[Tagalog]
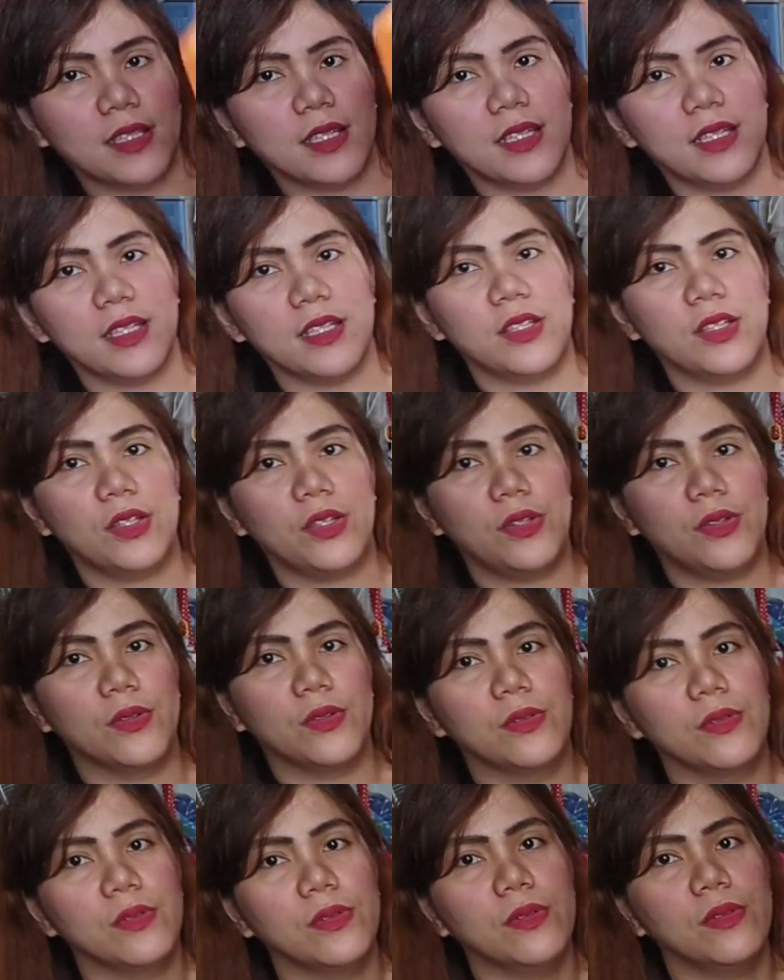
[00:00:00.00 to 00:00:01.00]
Ito
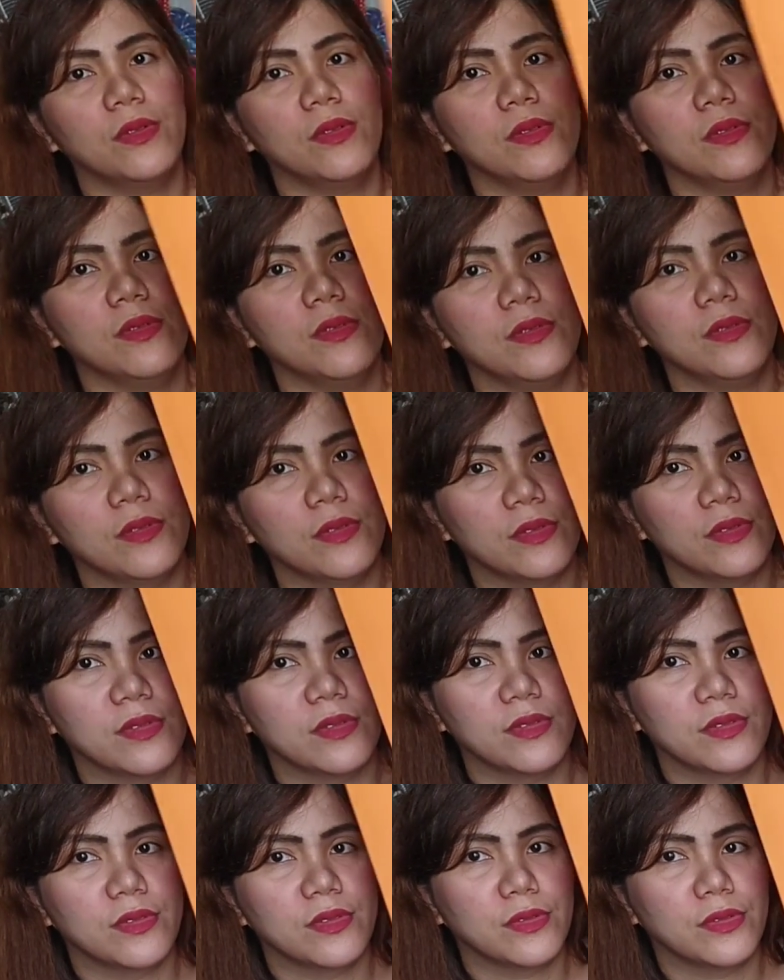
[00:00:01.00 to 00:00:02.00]
yung
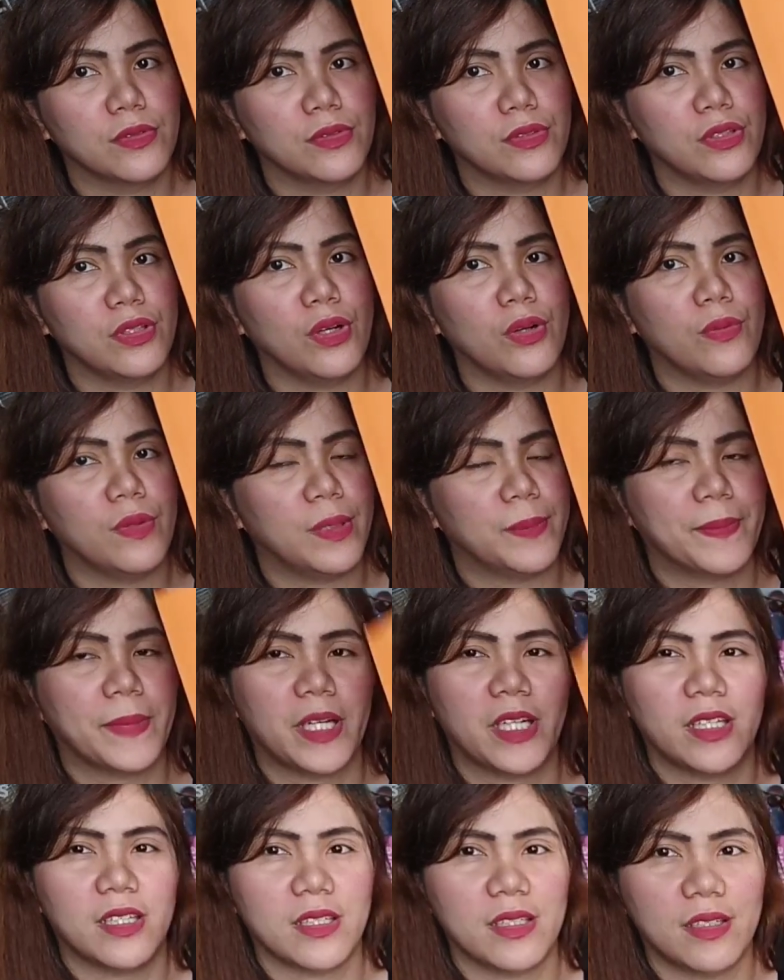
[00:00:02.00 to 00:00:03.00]
lower
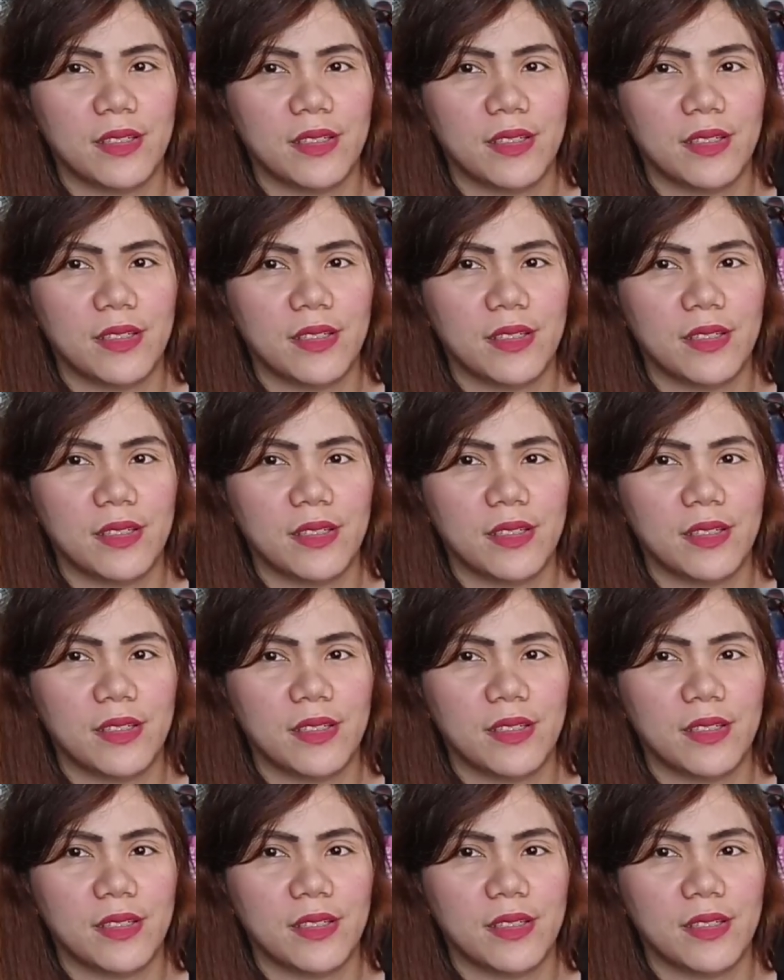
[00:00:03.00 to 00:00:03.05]
part.